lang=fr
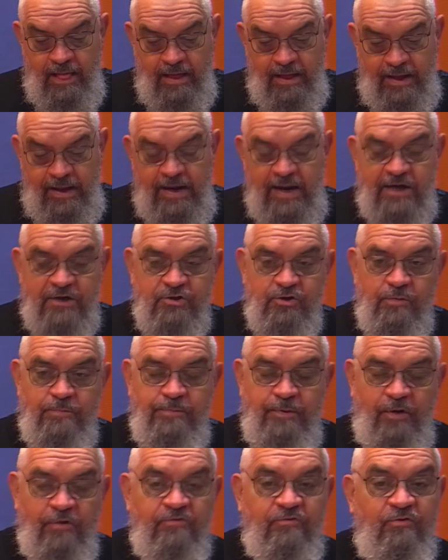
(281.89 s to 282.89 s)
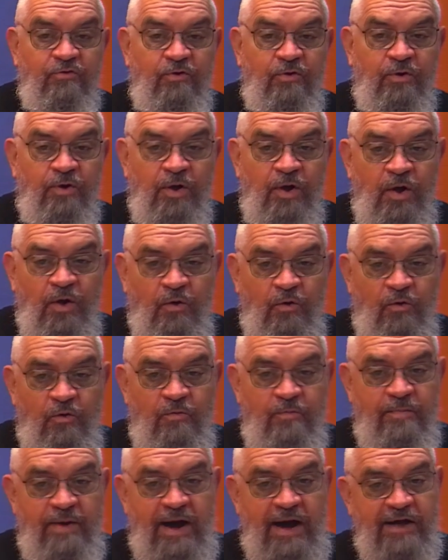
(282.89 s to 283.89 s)
Et là, je pense aux, aux
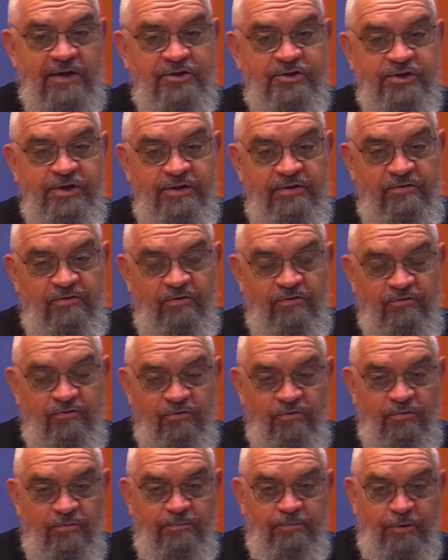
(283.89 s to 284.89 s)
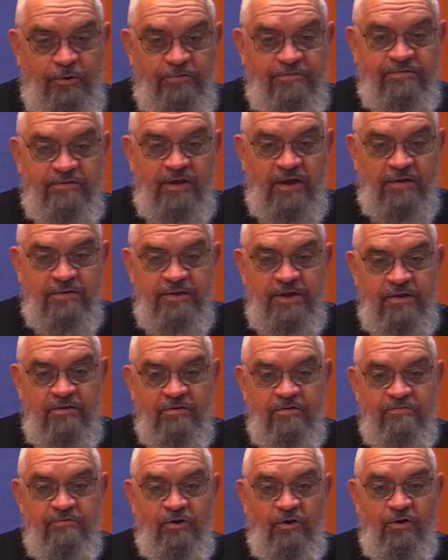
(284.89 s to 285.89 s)
mages qui se sont prosternés
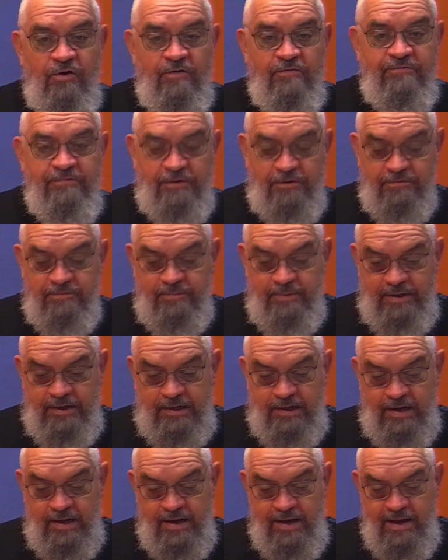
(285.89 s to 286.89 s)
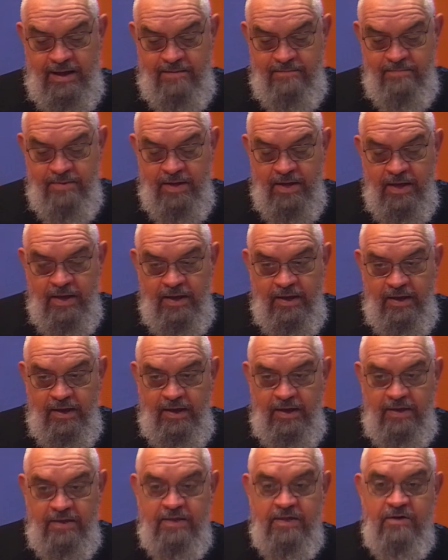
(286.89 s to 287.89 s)
devant l'enfant de Bethléem
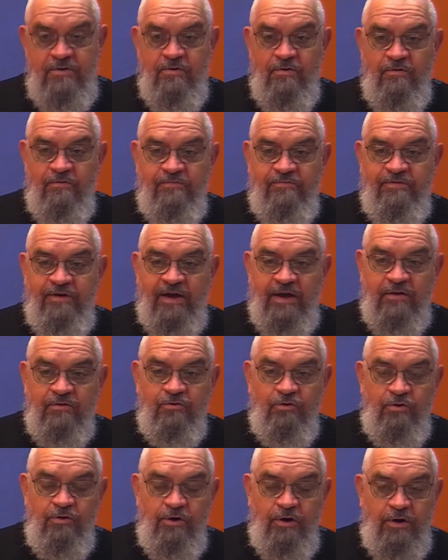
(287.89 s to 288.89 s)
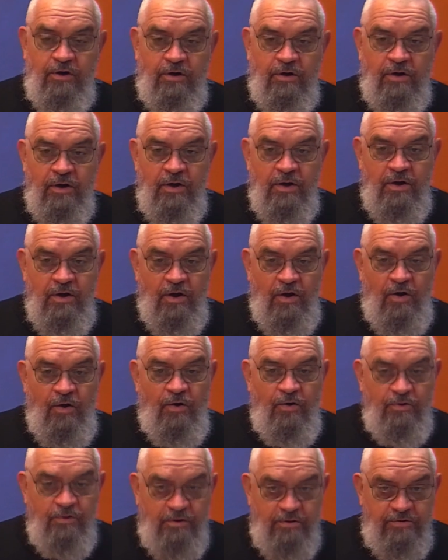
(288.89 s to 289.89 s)
et qui ont offert de l'or en
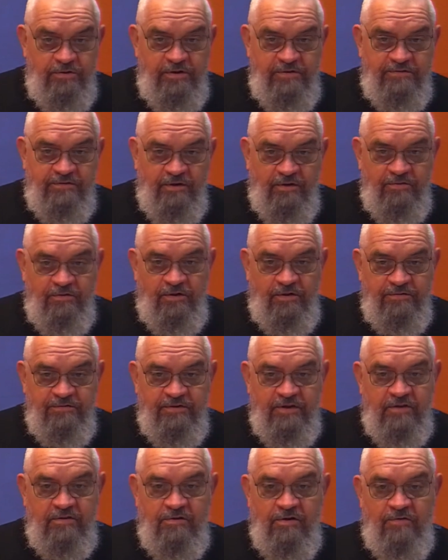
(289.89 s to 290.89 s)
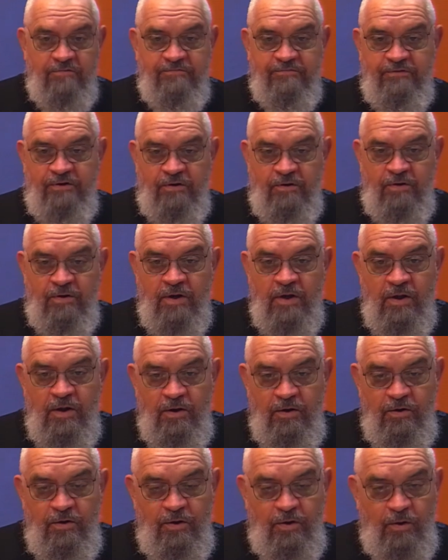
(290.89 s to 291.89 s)
reconnaissant dans cet enfant
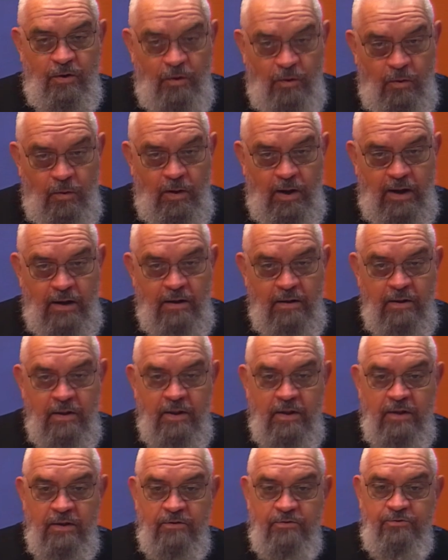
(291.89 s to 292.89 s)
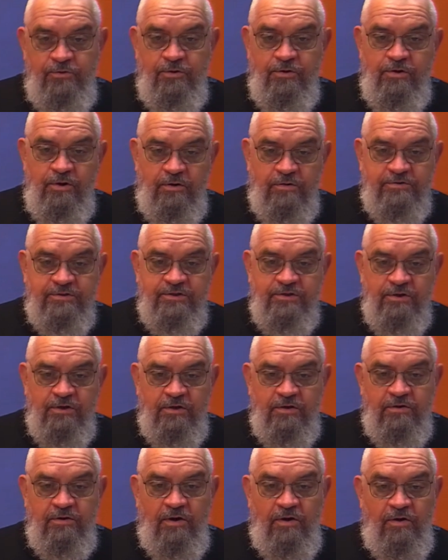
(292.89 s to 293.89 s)
leur roi, de l'encens
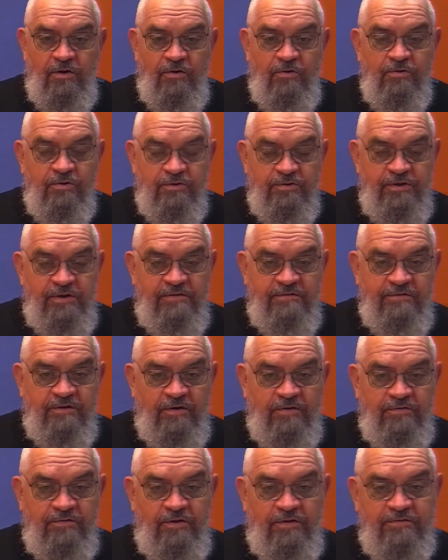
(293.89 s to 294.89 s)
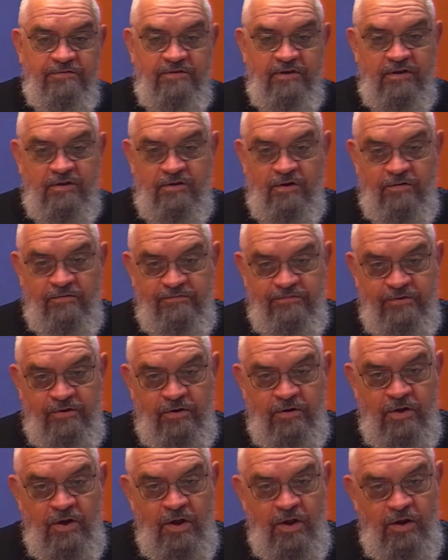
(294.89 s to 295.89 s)
en reconnaissant dans cet
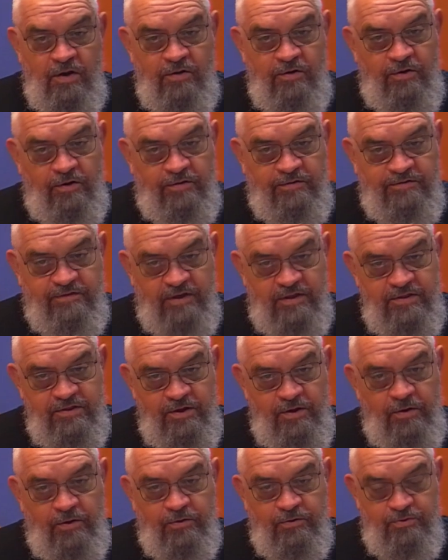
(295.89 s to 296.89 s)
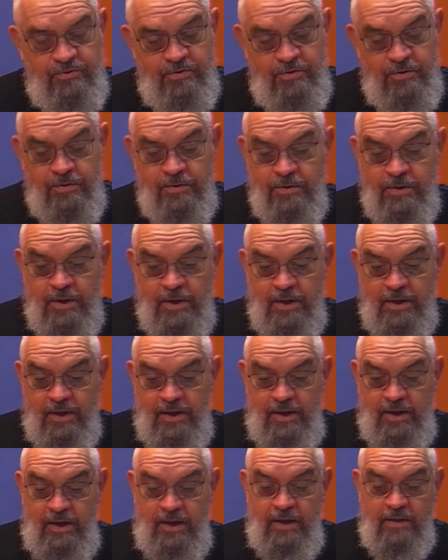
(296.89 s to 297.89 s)
enfant leur Seigneur Dieu,
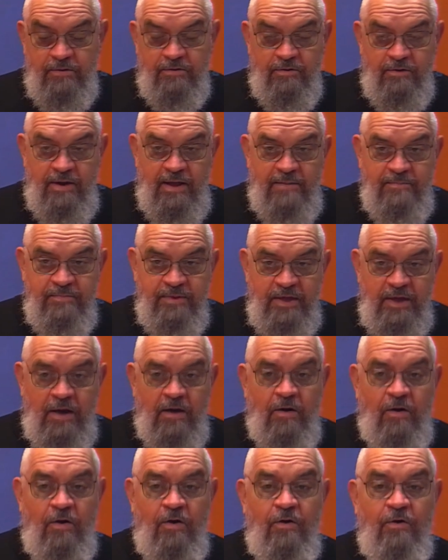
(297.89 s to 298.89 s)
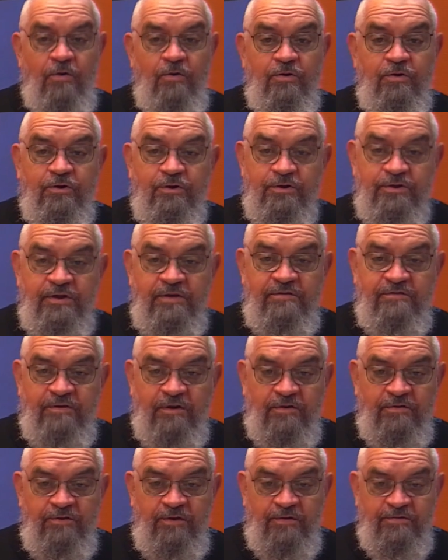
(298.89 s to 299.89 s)
et de la en
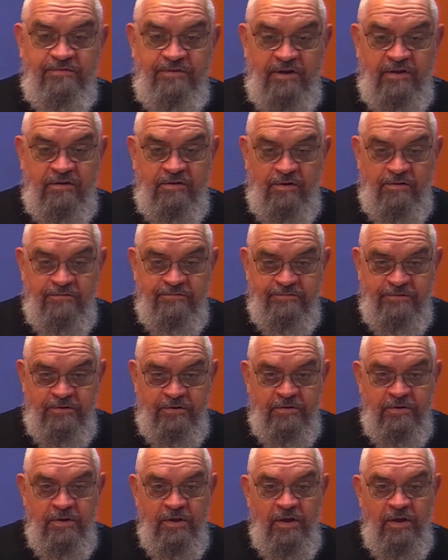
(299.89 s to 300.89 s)
reconnaissant dans cet enfant